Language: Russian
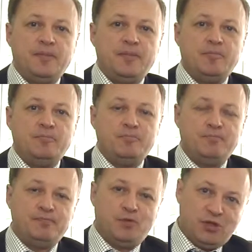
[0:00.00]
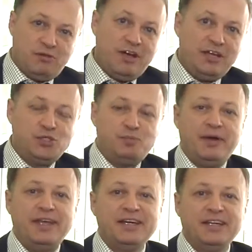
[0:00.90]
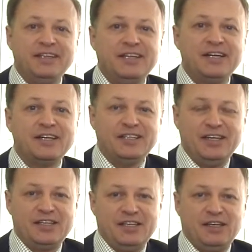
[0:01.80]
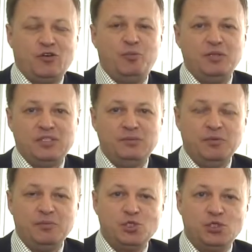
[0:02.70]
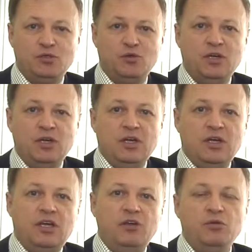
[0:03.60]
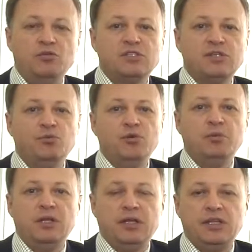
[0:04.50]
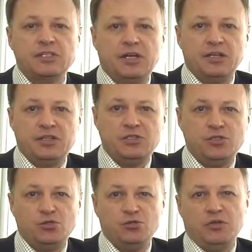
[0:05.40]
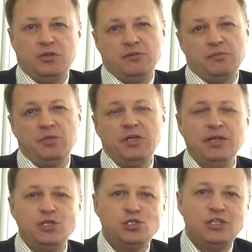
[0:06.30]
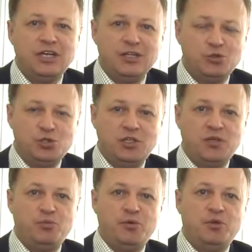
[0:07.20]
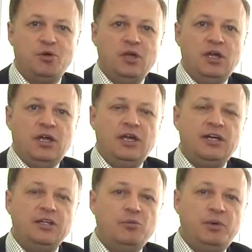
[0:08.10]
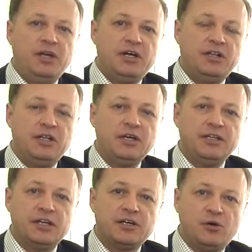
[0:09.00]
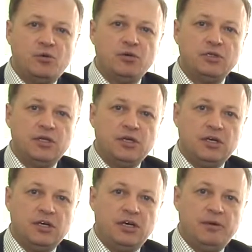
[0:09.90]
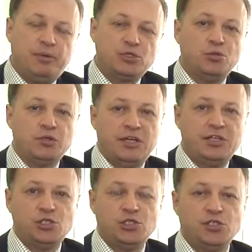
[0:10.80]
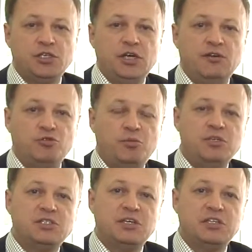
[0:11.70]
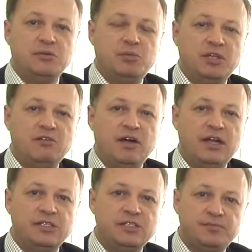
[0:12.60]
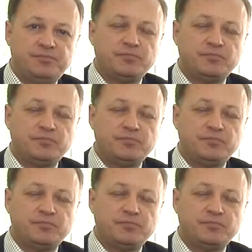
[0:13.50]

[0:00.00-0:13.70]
мой товарищ поехал на рынок купить себе машину. И у него с собой было несколько тысяч долларов, там 3 или 4, я точно не помню. И когда он приехал на рынок, он э, пошел, конечно же, в то место, где продавались